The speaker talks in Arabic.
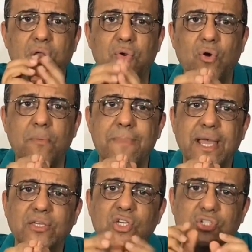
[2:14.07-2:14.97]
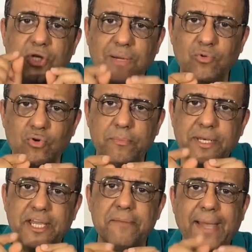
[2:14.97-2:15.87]
ان هم يشربوا
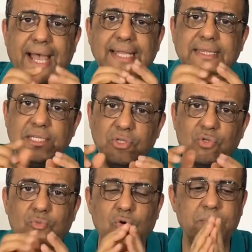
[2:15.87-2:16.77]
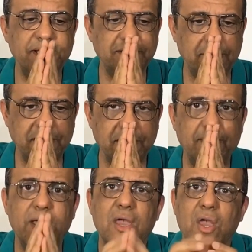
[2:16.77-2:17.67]
من غير ما حد يديهم كوبايه الميه
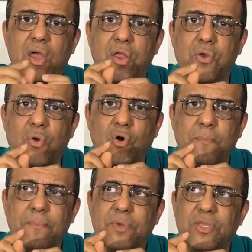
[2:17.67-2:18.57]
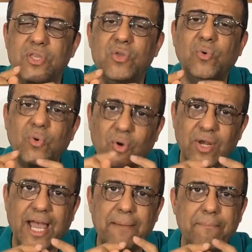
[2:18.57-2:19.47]
انهم يروحوا
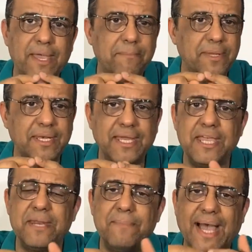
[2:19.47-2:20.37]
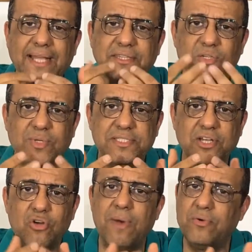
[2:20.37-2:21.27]
الحمام من غير ما حد
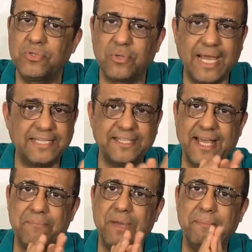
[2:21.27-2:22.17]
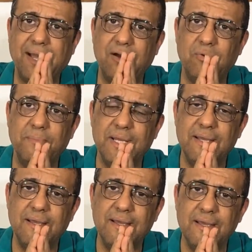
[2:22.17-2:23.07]
يوصلهم او يدخل حتى الحمام معاهم
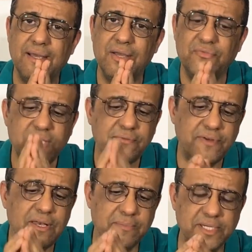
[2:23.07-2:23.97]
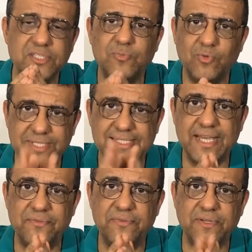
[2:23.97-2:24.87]
في فيلم اسمه
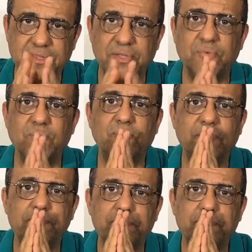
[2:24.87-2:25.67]
السقف ظروف